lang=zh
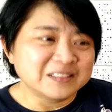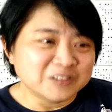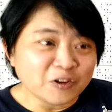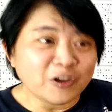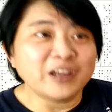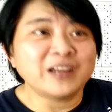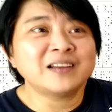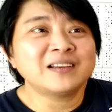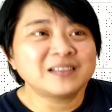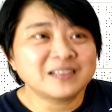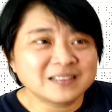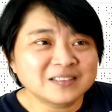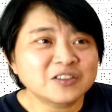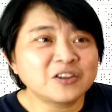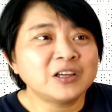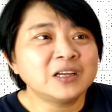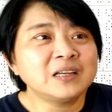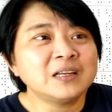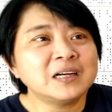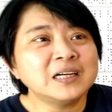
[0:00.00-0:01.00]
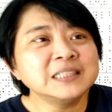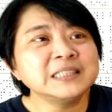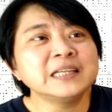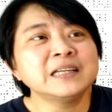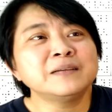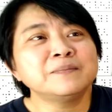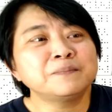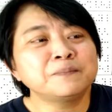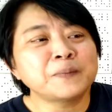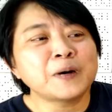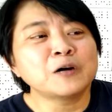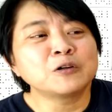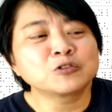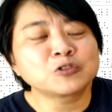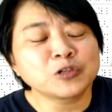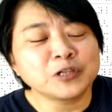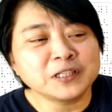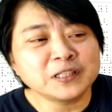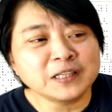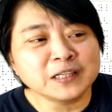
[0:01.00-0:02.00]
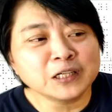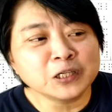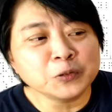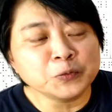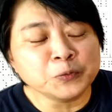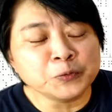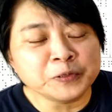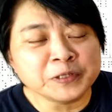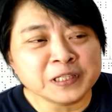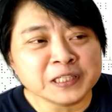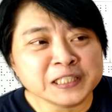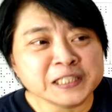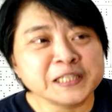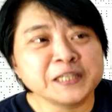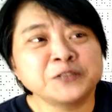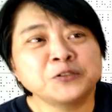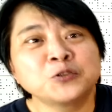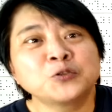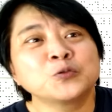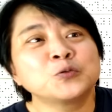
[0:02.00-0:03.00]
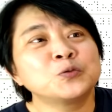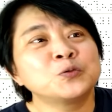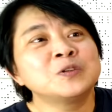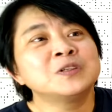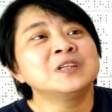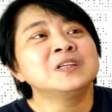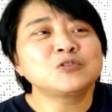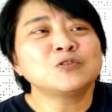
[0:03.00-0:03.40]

对对，而且保存那个鱼的鲜度，